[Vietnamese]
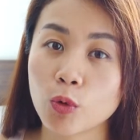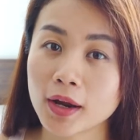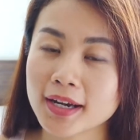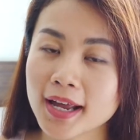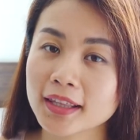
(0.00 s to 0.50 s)

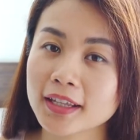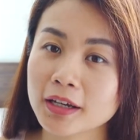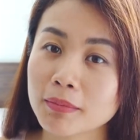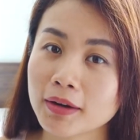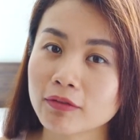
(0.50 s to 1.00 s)
ngoài ra
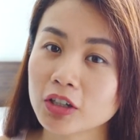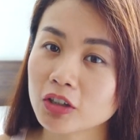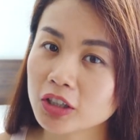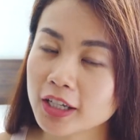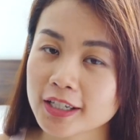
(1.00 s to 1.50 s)
thì các bạn
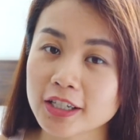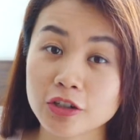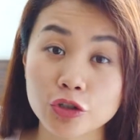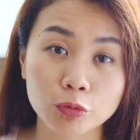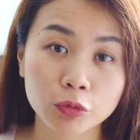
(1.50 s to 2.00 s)
vẫn có thể
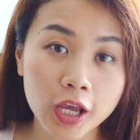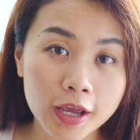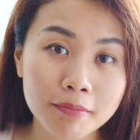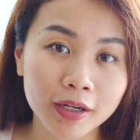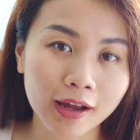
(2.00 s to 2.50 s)
sử dụng
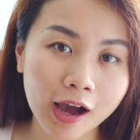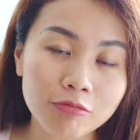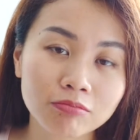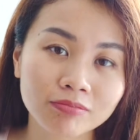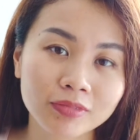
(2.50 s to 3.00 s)
thêm mật
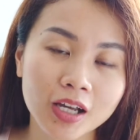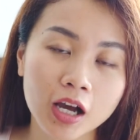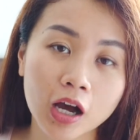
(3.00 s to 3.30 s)
ong